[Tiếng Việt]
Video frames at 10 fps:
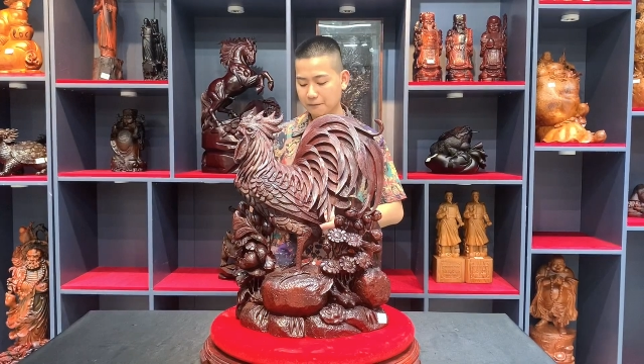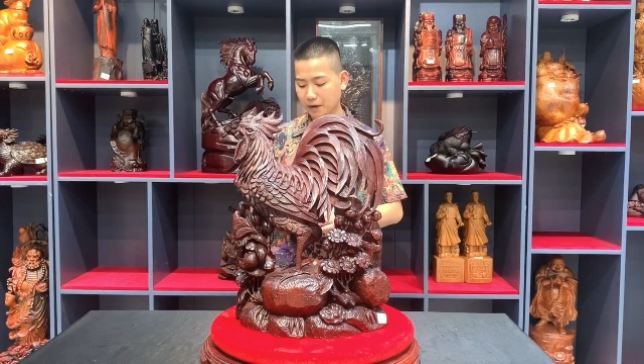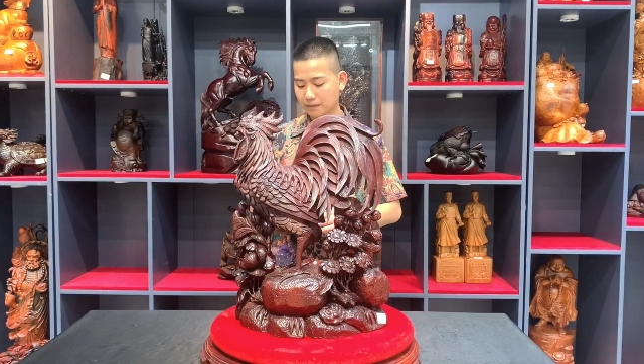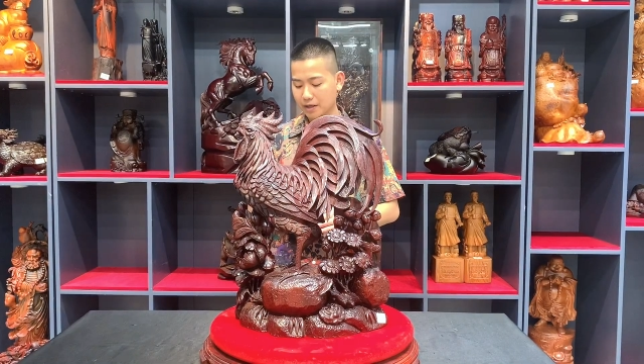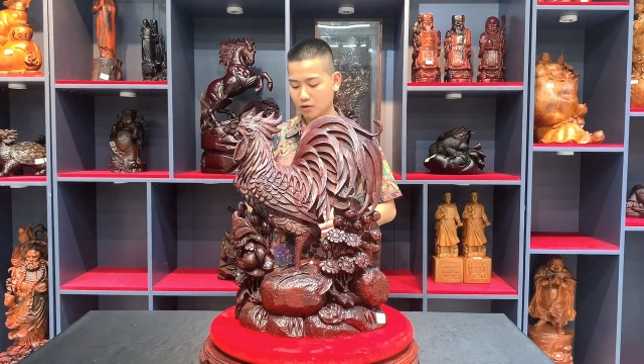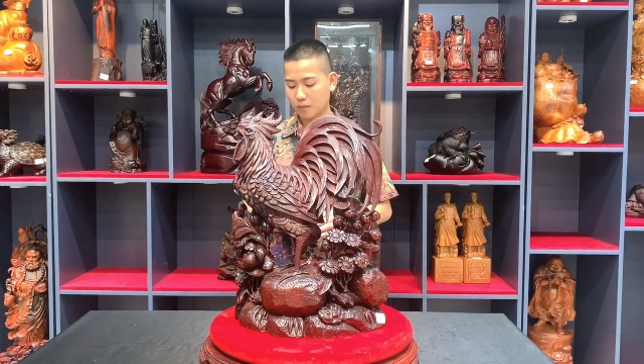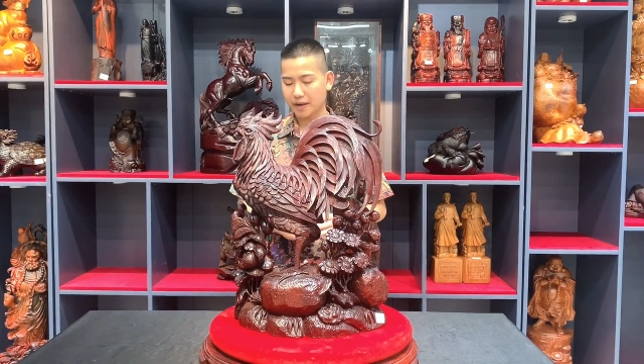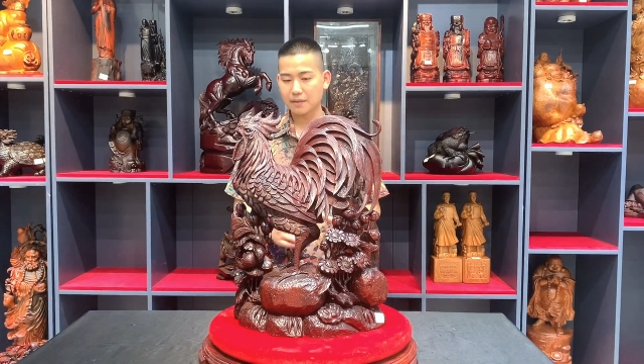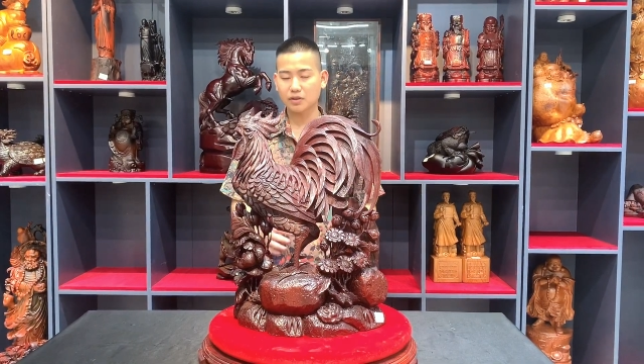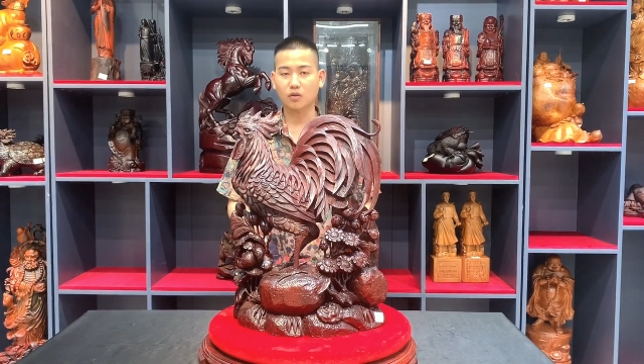tác phẩm này của
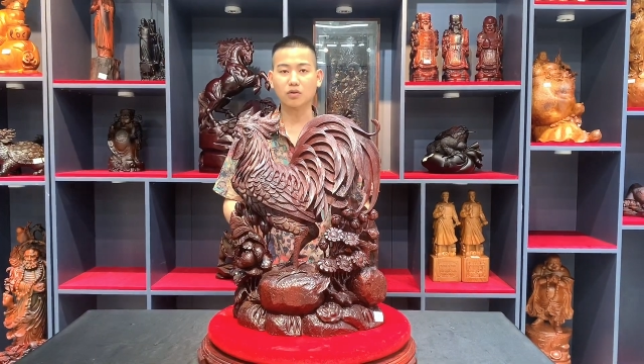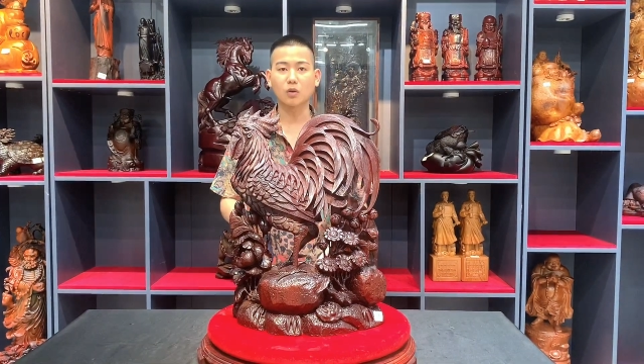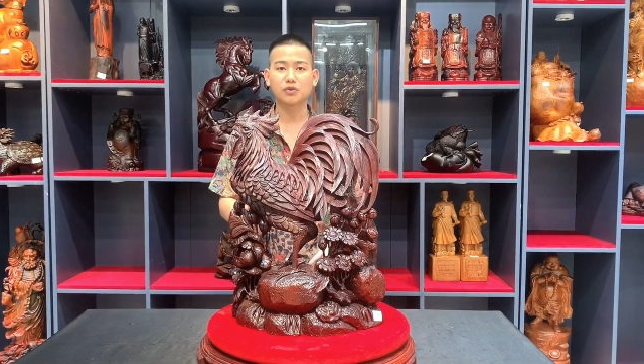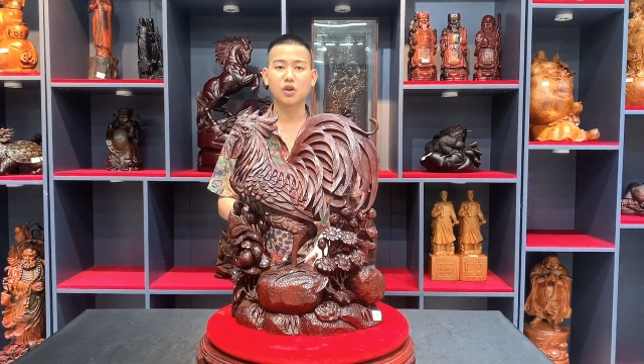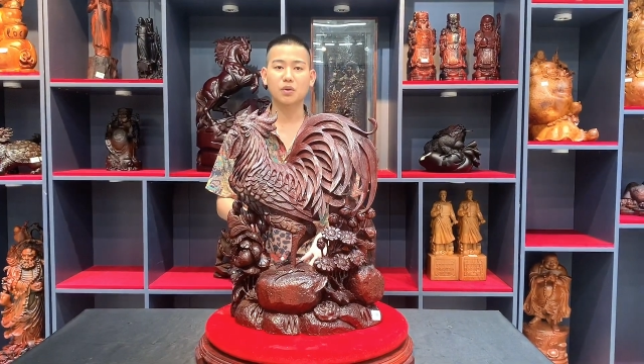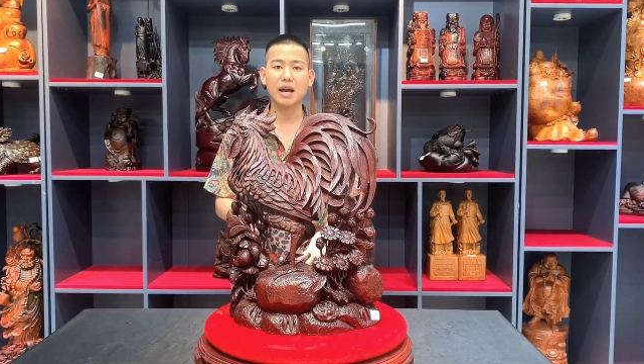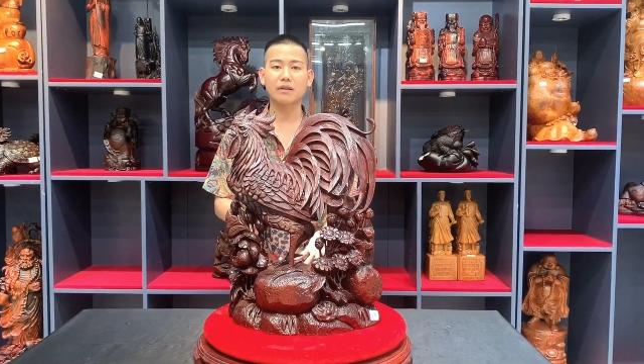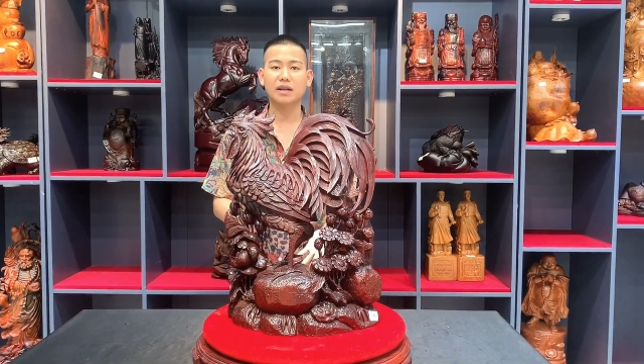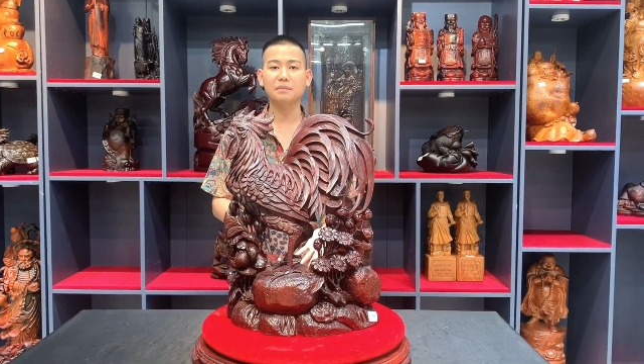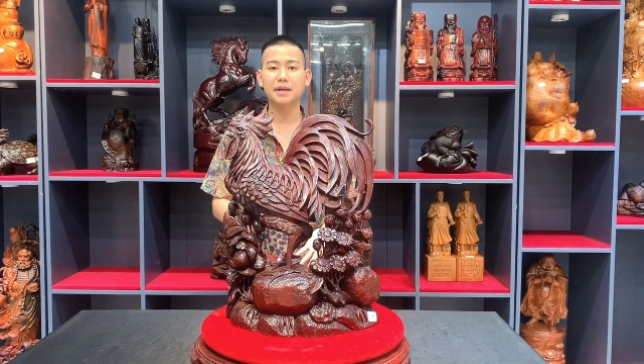bên em thì có tổng chiều
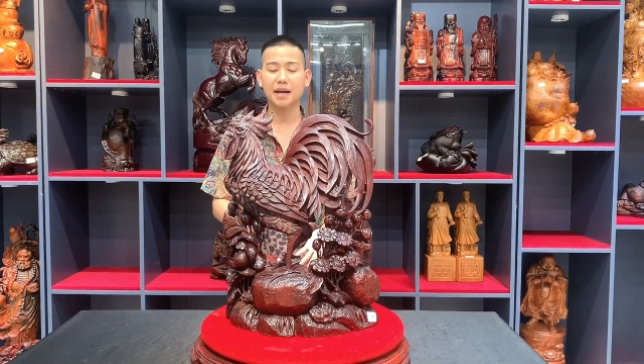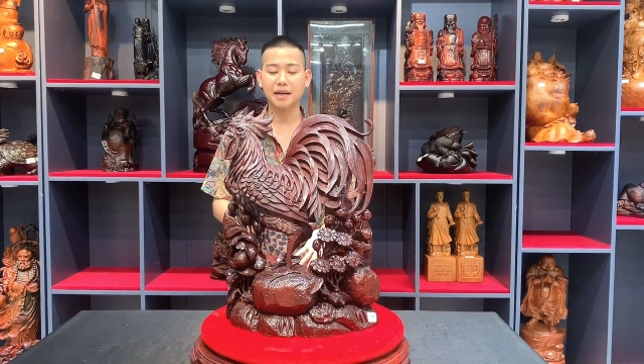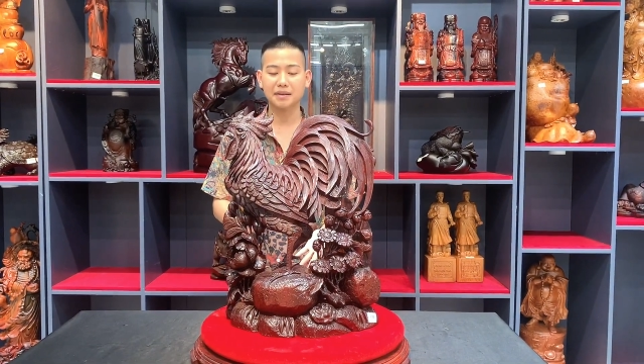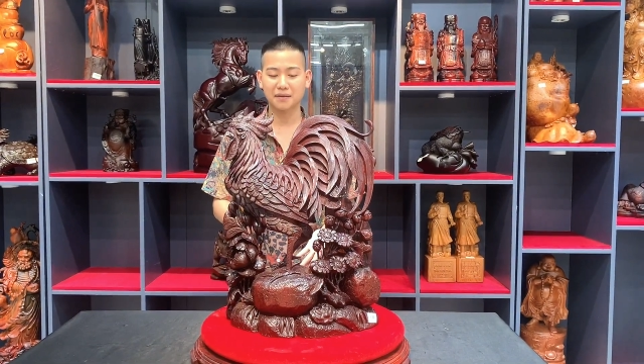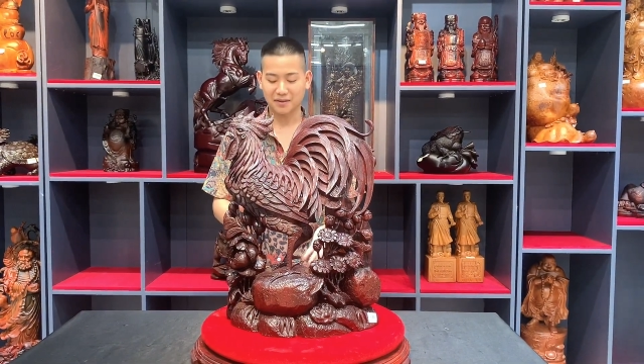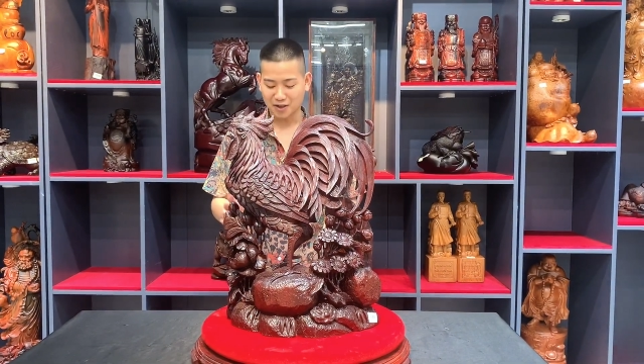cao là năm mươi hai,